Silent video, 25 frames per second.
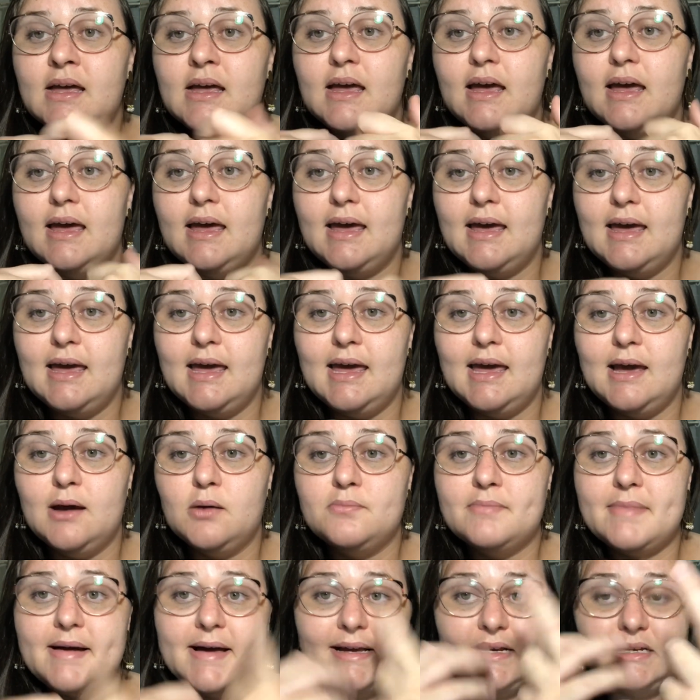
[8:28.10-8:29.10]
é,
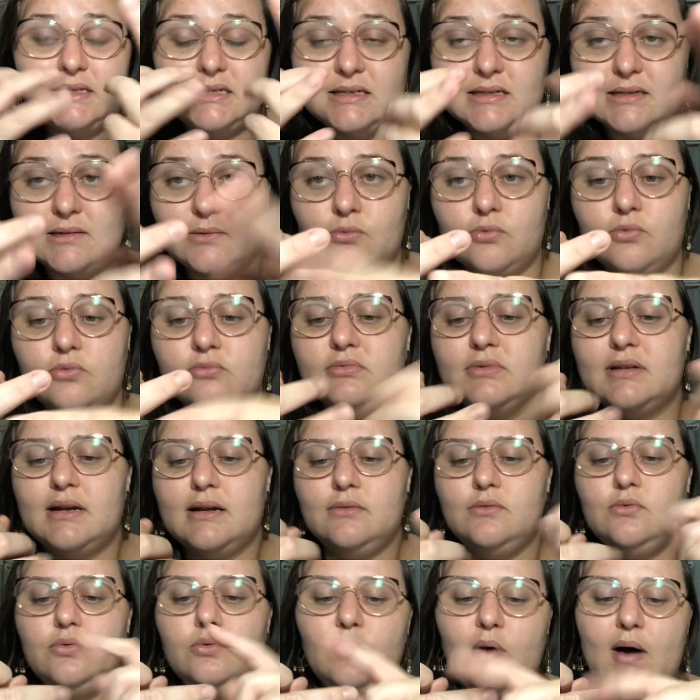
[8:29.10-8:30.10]
uma rescisão
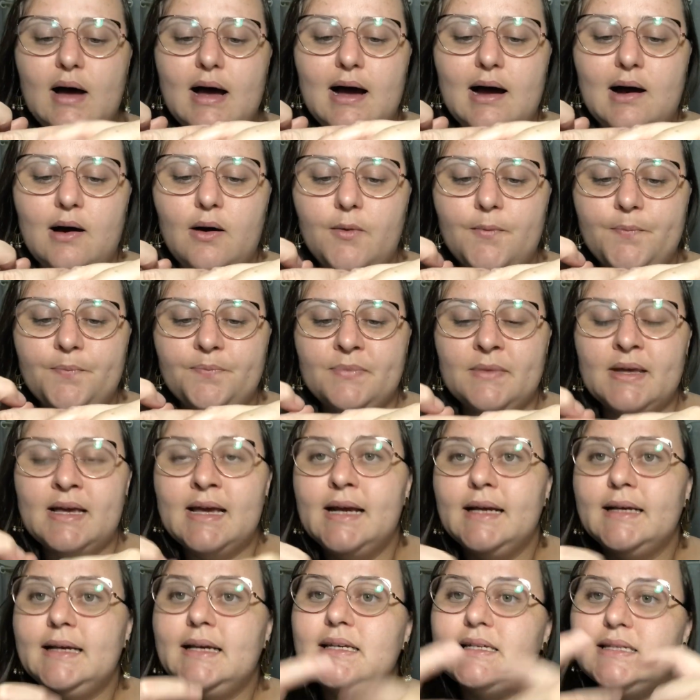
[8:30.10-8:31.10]
contratual,
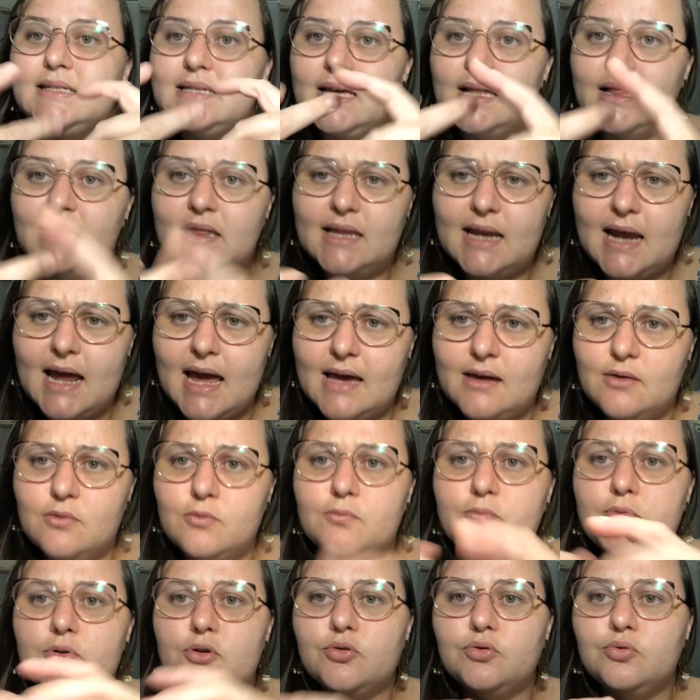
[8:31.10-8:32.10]
que se entregue um
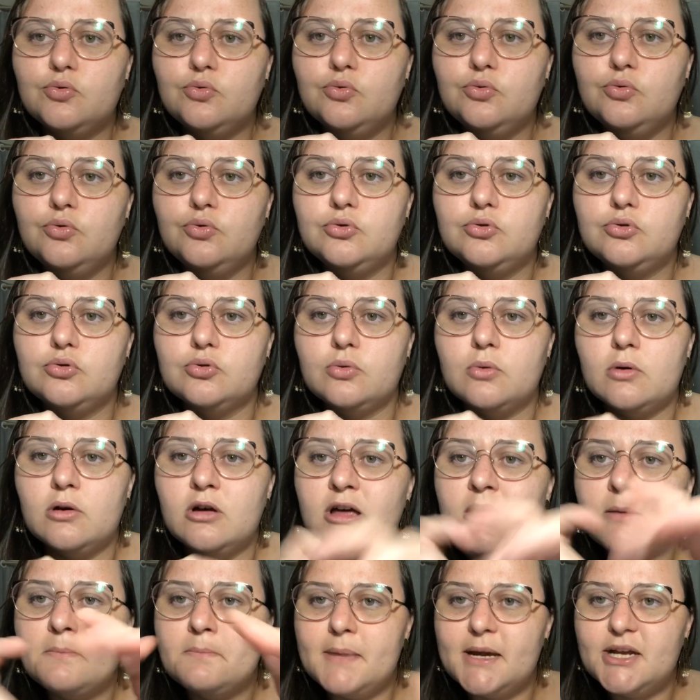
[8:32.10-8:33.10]
produto.
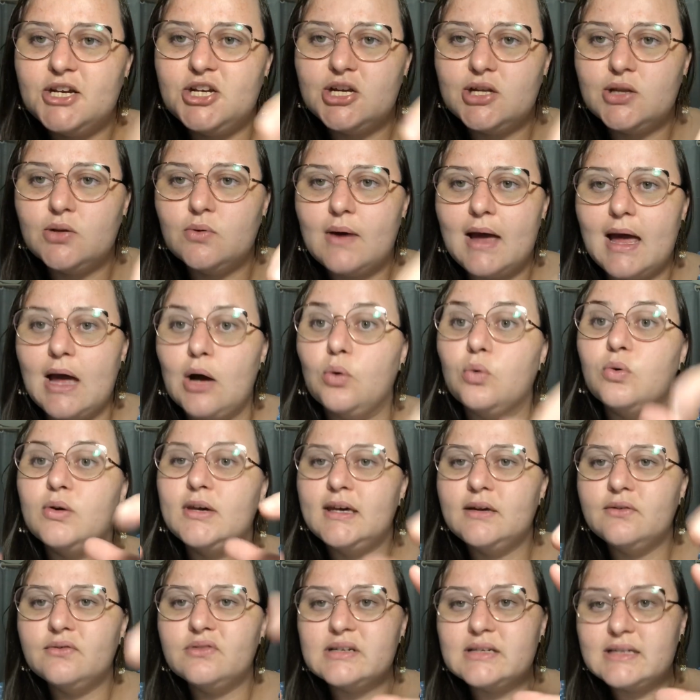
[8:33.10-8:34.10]
Pedido é o
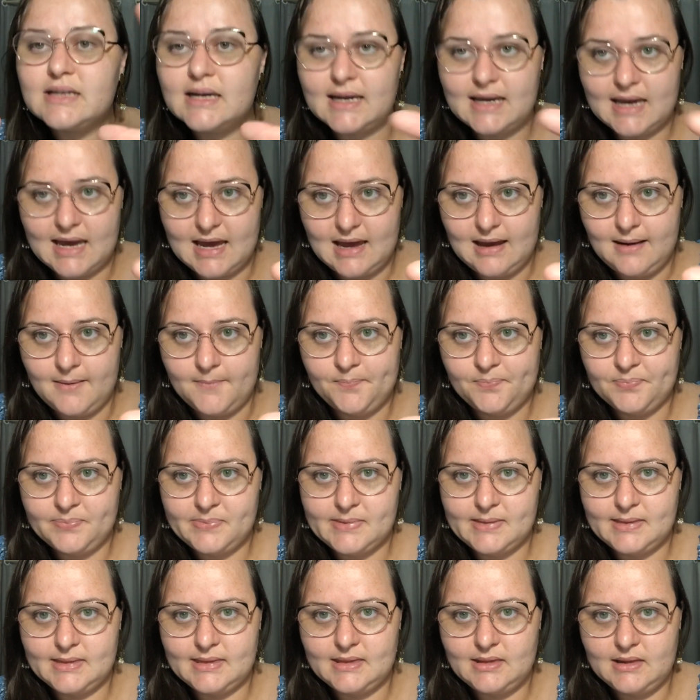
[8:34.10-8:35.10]
que você quer.
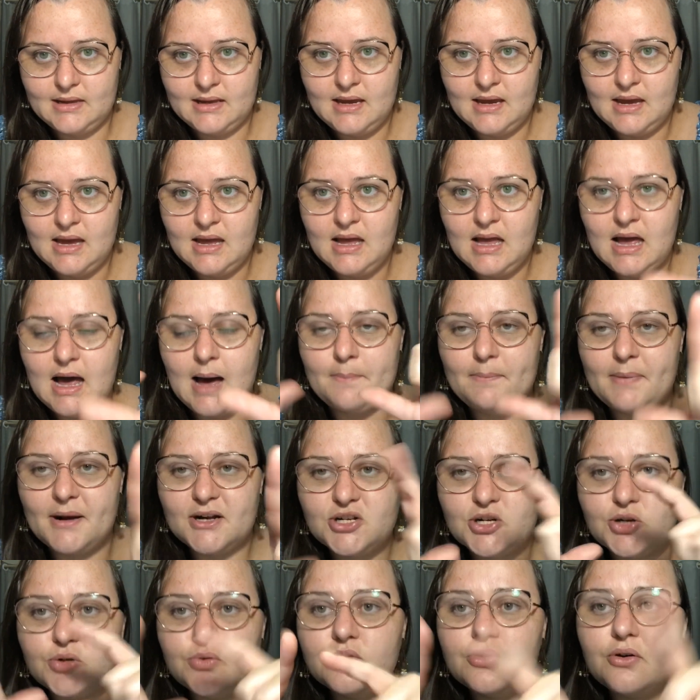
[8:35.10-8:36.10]
A
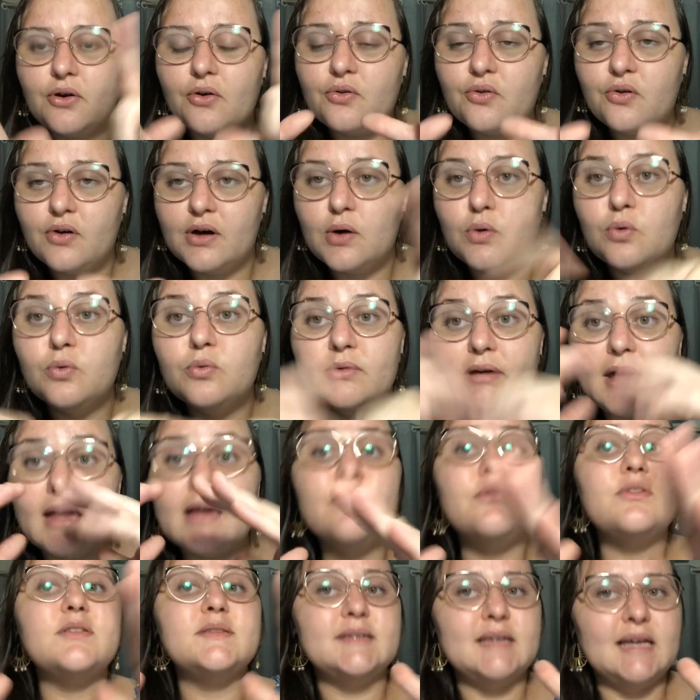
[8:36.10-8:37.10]
partir do que ocorreu, o que, que
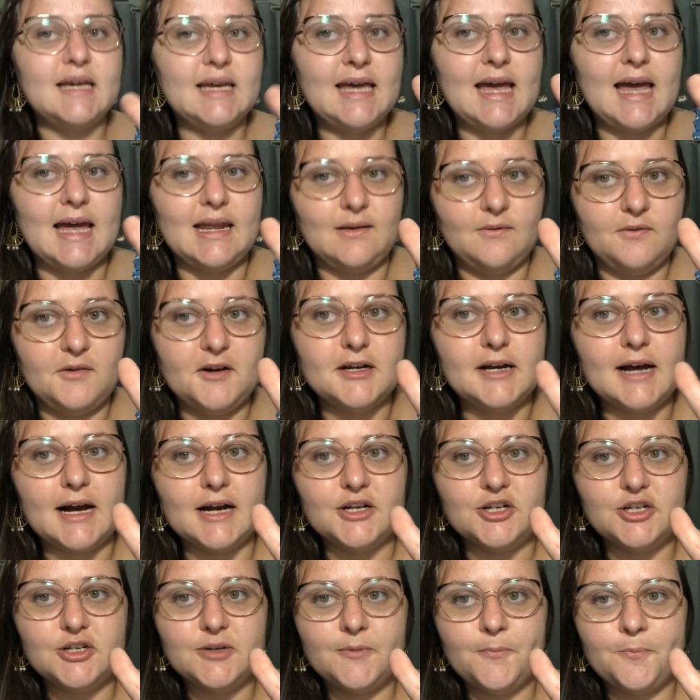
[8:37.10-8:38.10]
você quer, na
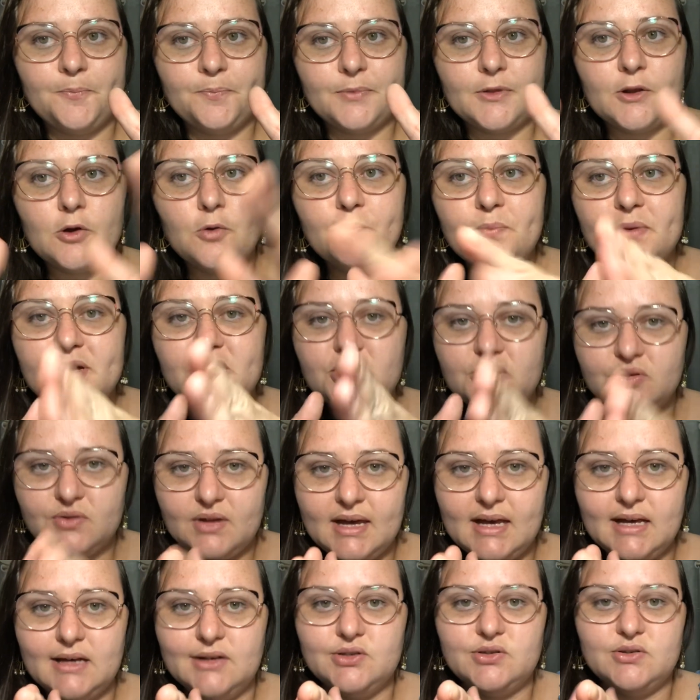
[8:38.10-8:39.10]
verdade? O pedido é
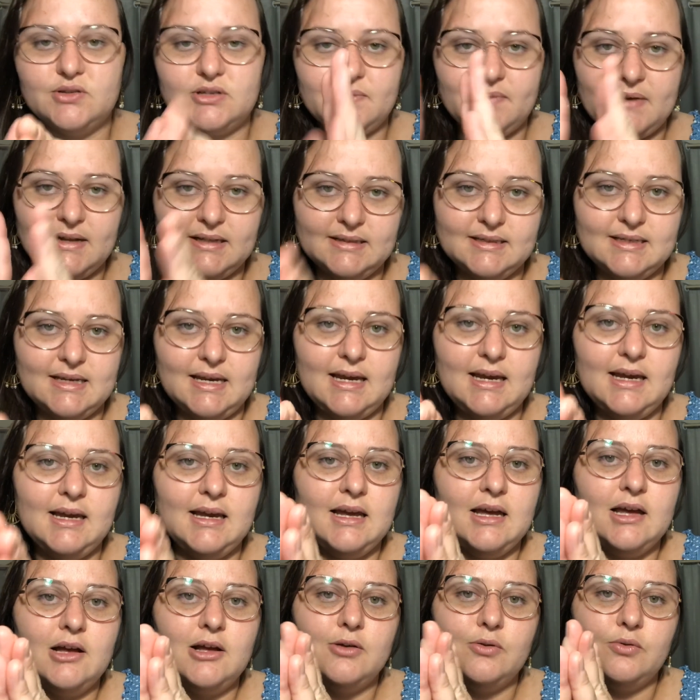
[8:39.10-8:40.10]
isso. Você vai dizer
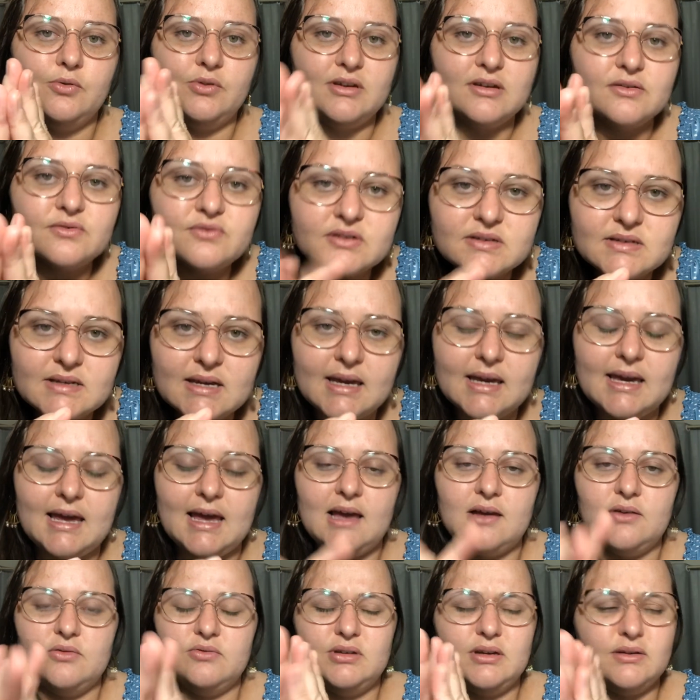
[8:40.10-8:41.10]
o que você quer,
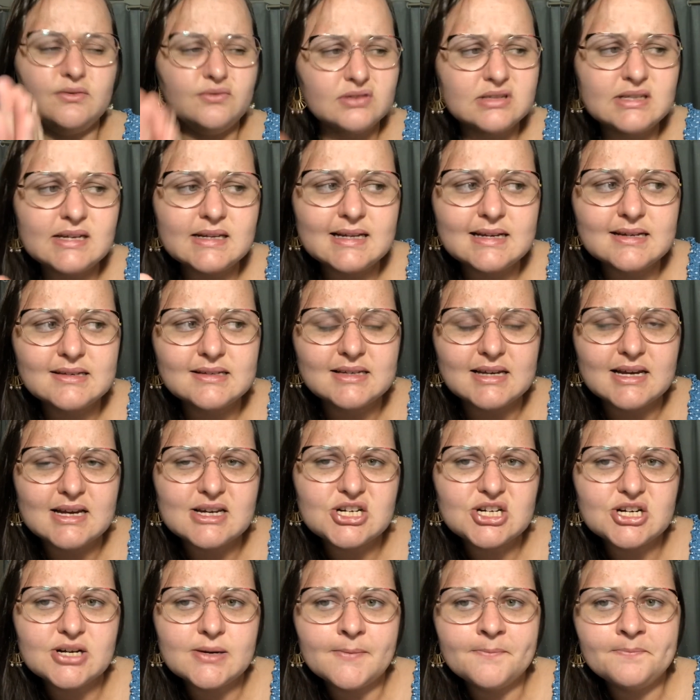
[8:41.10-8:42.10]
o que você
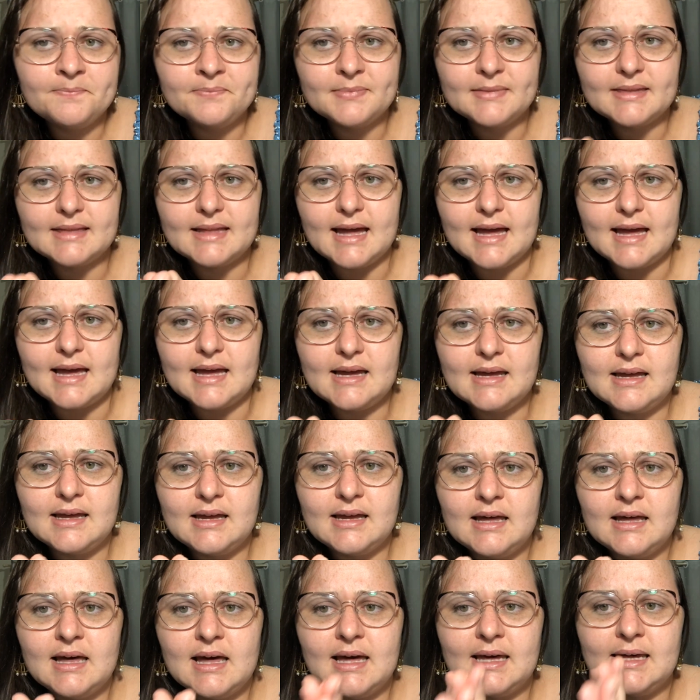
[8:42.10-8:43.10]
deseja, né?
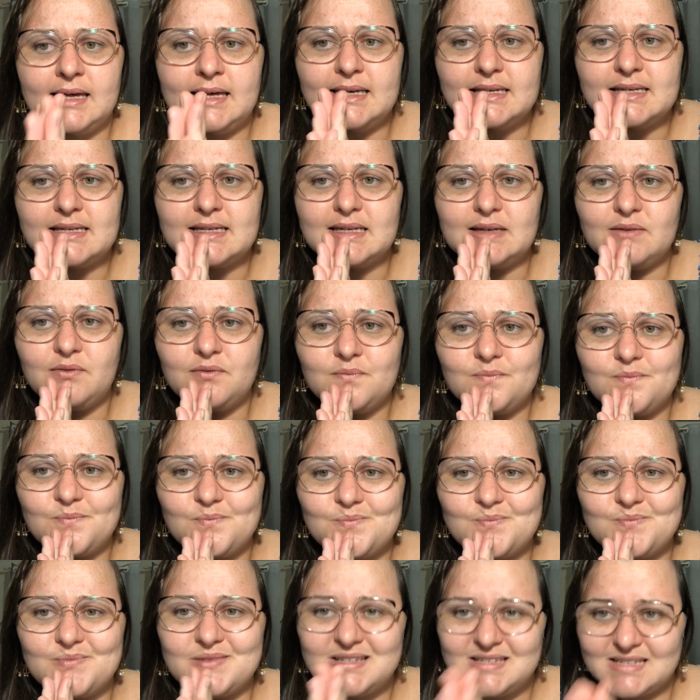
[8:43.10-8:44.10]
Que se
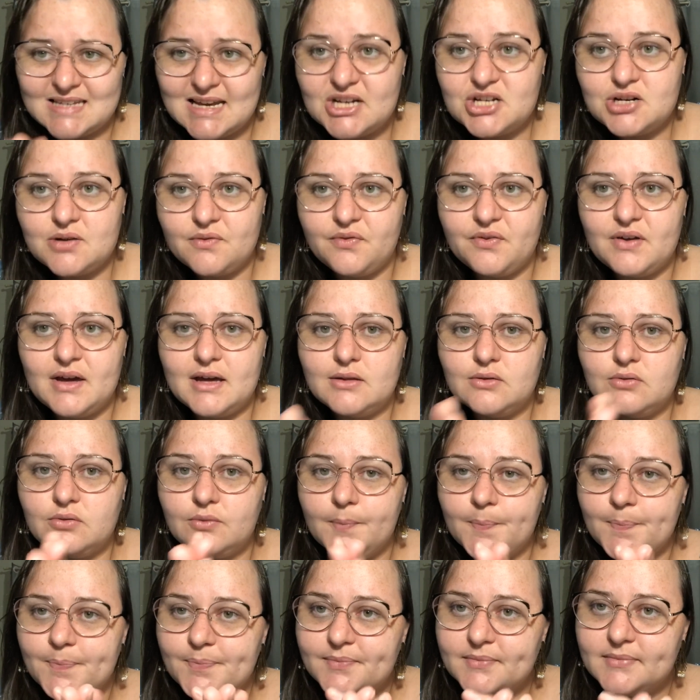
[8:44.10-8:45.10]
seja feito
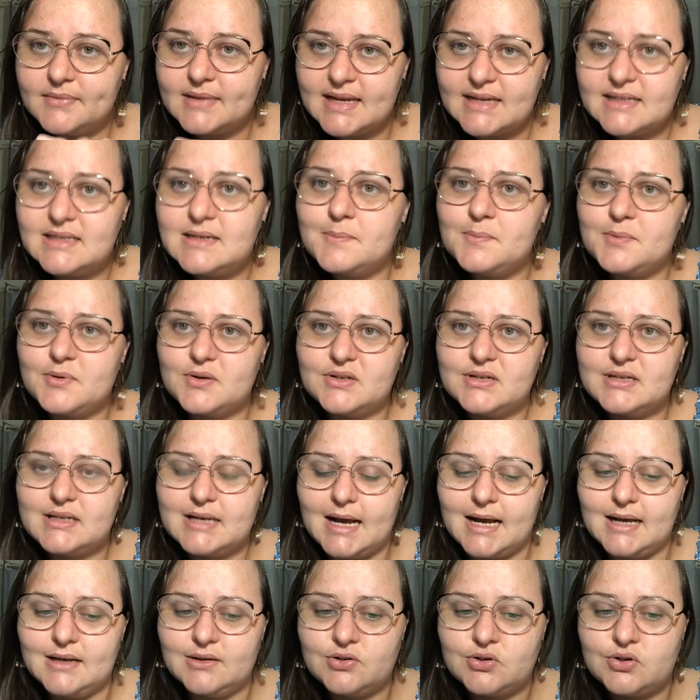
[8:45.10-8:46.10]
nesse
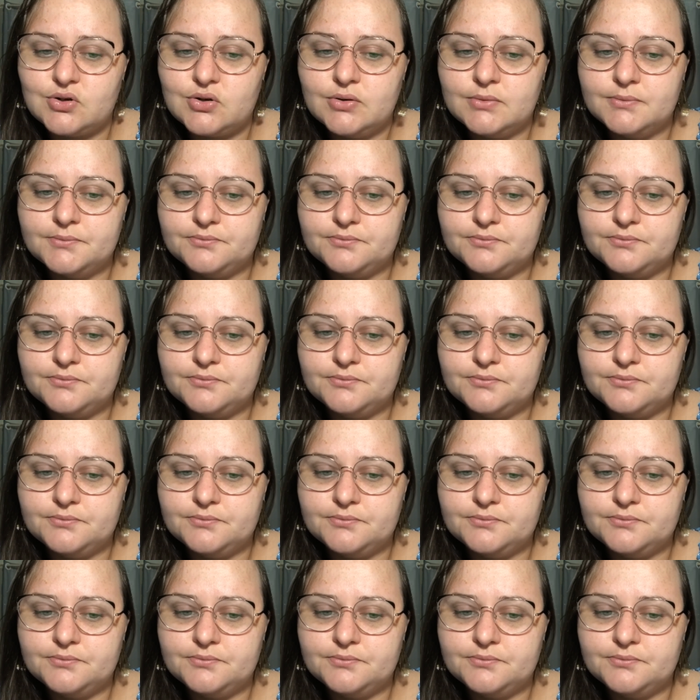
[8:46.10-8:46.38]
processo.